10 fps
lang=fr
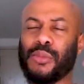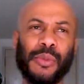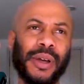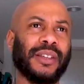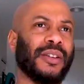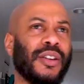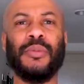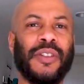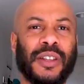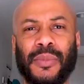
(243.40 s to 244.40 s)
comment mettre
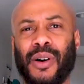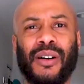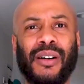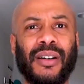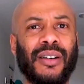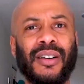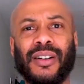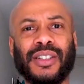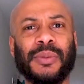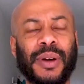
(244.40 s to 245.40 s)
mes vêtements,
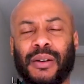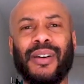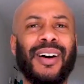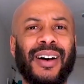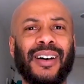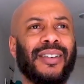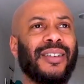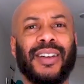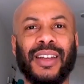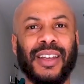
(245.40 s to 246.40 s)
euh, je sais pas quoi.
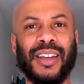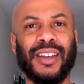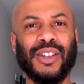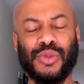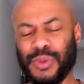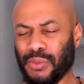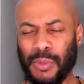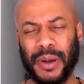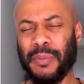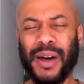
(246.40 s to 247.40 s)
Euh, je suis de
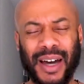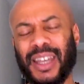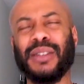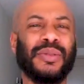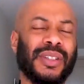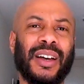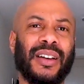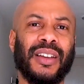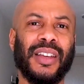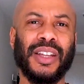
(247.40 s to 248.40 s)
me préparer tout
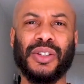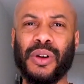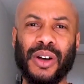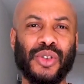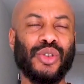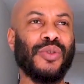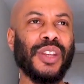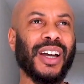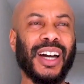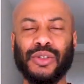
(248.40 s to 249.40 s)
ça. Et tu crois que je vais
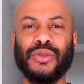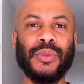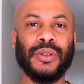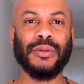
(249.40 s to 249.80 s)
venir gratuitement